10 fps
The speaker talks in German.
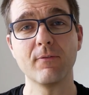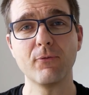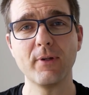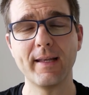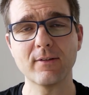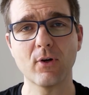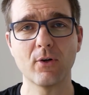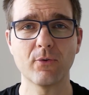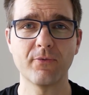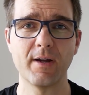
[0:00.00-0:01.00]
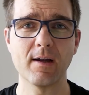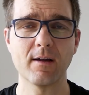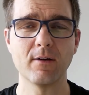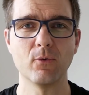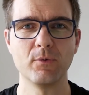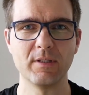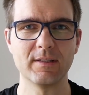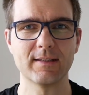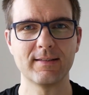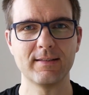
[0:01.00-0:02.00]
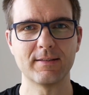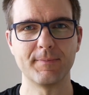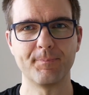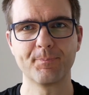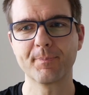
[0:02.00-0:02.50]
für Elektroautofahrer und Interessierte.